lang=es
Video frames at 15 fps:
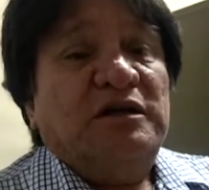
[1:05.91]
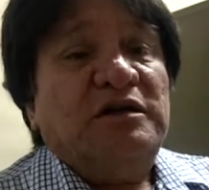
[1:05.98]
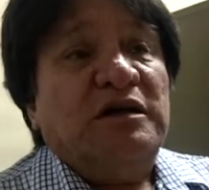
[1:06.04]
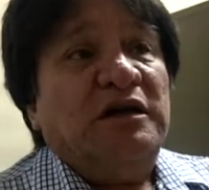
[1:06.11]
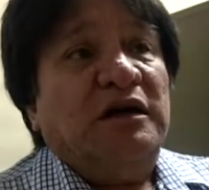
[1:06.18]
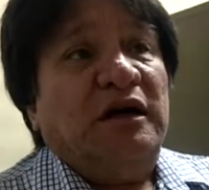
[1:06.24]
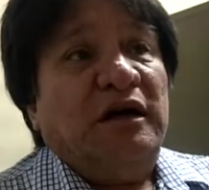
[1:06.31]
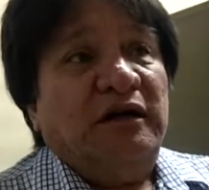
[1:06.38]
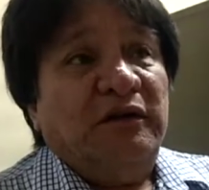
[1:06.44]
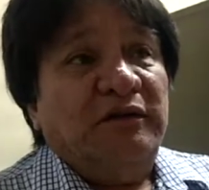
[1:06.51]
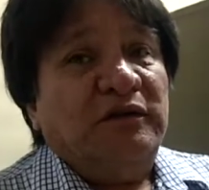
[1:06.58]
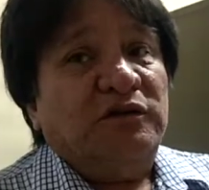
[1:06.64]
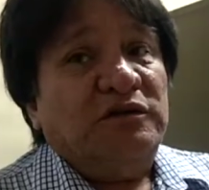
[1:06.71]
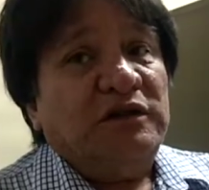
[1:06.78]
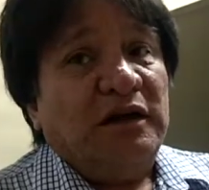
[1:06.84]
Sí, han
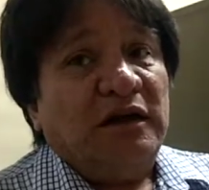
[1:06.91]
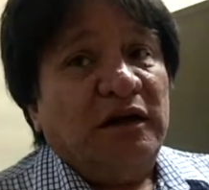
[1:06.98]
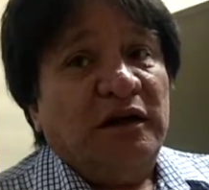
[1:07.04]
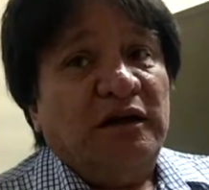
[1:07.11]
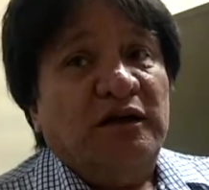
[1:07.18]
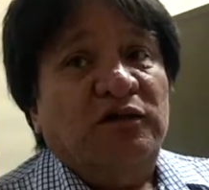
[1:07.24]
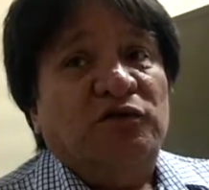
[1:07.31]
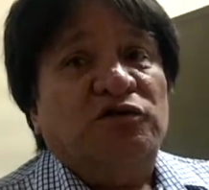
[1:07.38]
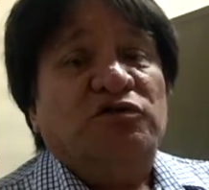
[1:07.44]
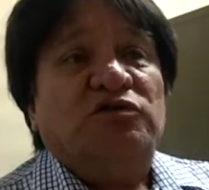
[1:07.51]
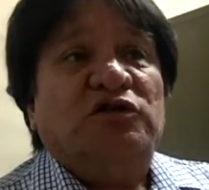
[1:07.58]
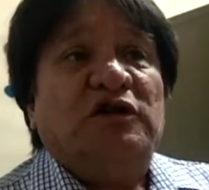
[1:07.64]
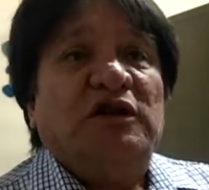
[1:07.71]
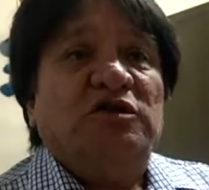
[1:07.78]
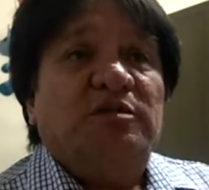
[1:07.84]
habido charlas,
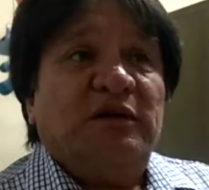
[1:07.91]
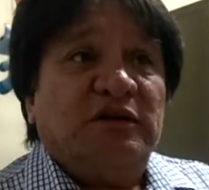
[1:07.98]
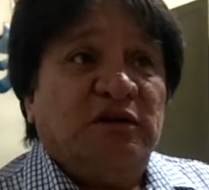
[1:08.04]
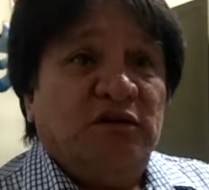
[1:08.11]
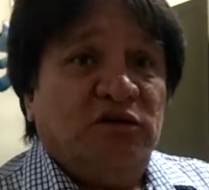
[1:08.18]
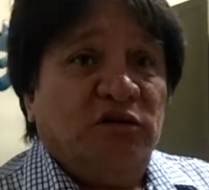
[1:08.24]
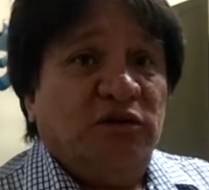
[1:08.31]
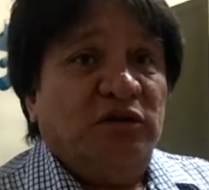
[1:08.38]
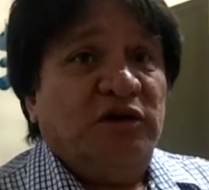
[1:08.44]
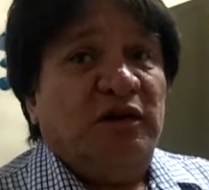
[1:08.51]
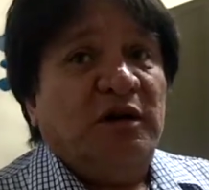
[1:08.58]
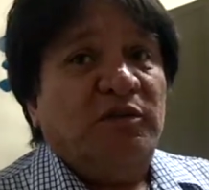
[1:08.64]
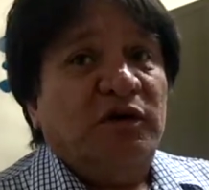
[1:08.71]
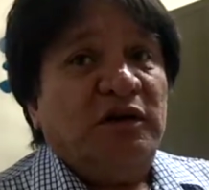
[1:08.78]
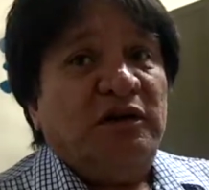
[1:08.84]
incluso el año pasado estuvieron en
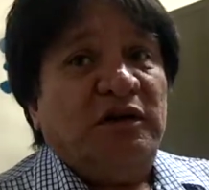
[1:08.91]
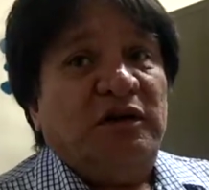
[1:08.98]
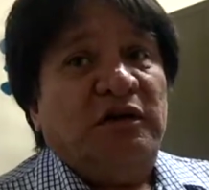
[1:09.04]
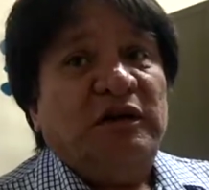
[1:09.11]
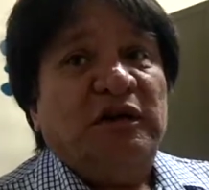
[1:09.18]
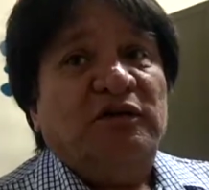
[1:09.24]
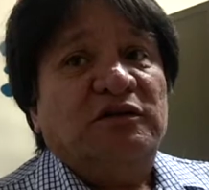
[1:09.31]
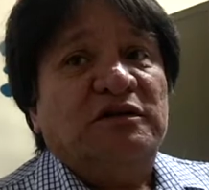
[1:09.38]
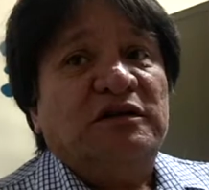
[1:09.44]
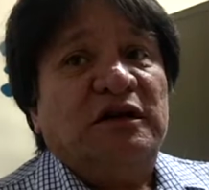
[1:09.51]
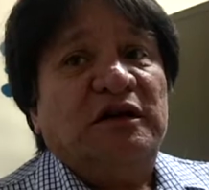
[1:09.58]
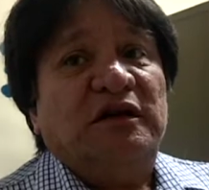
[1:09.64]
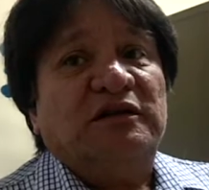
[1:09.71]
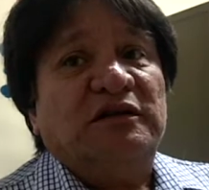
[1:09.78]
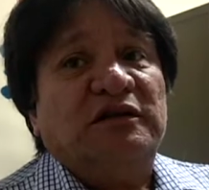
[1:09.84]
la muestra, dieron
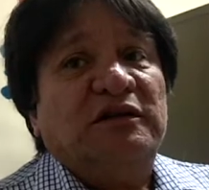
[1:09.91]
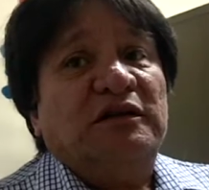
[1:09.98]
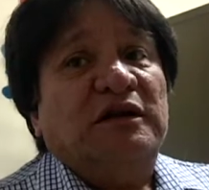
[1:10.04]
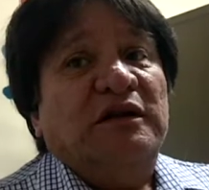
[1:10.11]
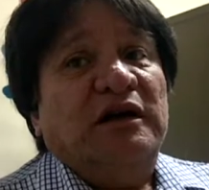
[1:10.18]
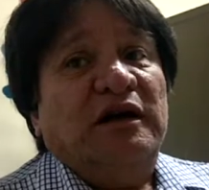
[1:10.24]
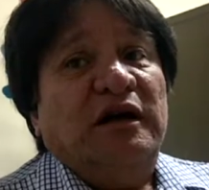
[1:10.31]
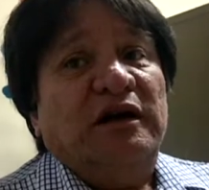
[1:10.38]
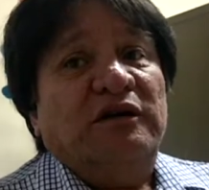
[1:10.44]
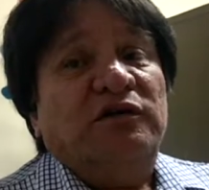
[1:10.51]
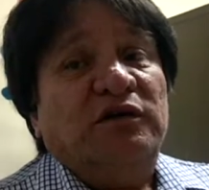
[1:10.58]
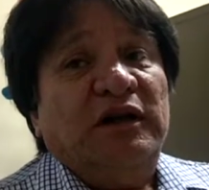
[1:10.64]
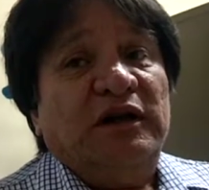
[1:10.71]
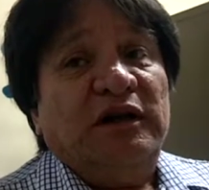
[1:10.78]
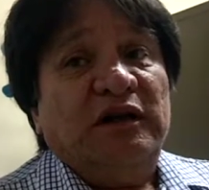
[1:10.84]
charlas a
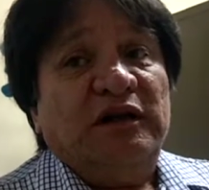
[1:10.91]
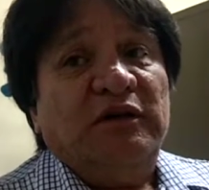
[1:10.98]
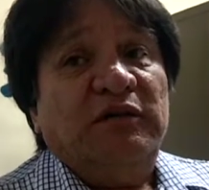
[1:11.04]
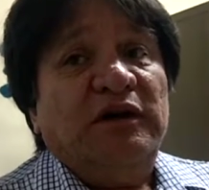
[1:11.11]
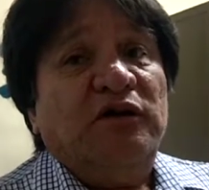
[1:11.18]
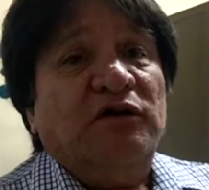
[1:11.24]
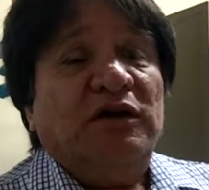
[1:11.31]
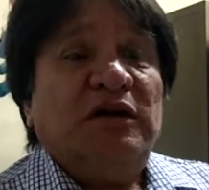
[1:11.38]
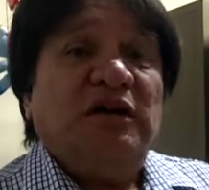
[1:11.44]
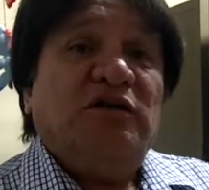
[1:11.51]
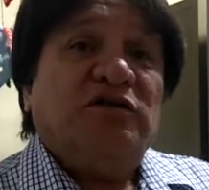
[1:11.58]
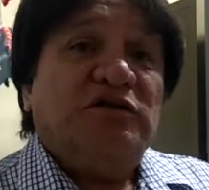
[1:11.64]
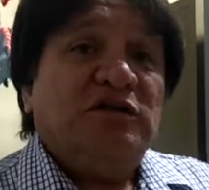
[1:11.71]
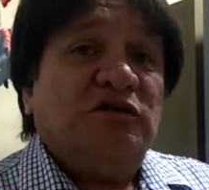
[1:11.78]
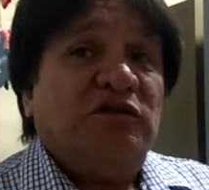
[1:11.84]
toda la gente que vino y
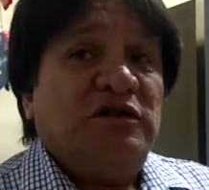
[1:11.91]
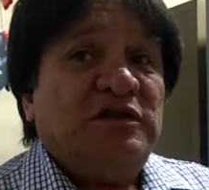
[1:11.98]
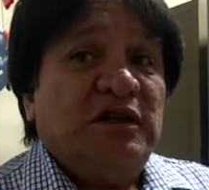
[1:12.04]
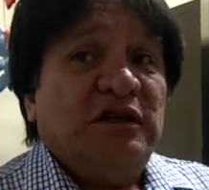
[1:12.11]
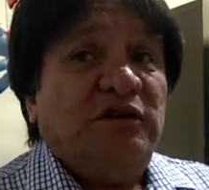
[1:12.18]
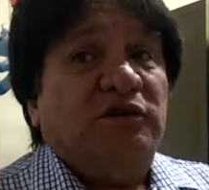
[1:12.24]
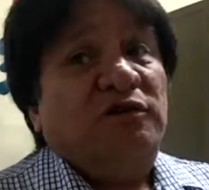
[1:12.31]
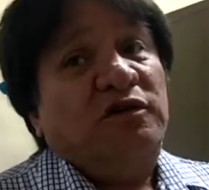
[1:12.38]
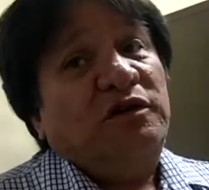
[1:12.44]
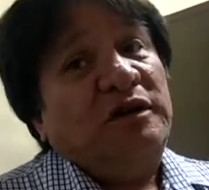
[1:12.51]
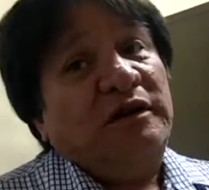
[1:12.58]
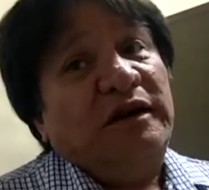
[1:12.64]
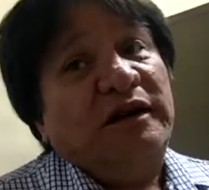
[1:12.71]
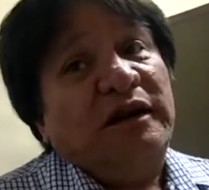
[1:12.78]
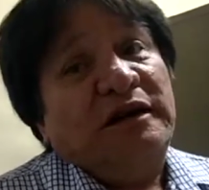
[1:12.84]
los chicos de sexto, los
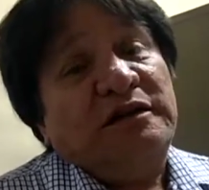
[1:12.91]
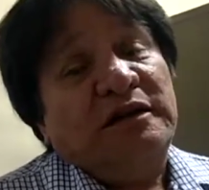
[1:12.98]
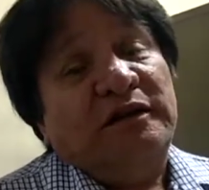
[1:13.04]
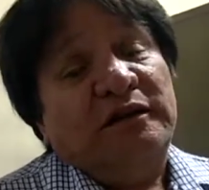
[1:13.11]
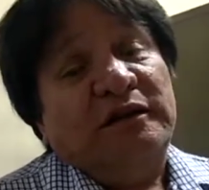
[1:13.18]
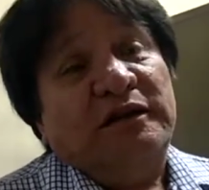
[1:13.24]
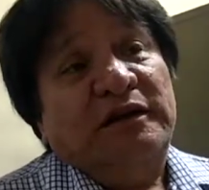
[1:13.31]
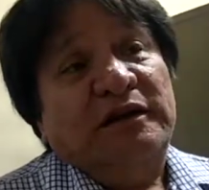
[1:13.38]
que egresan,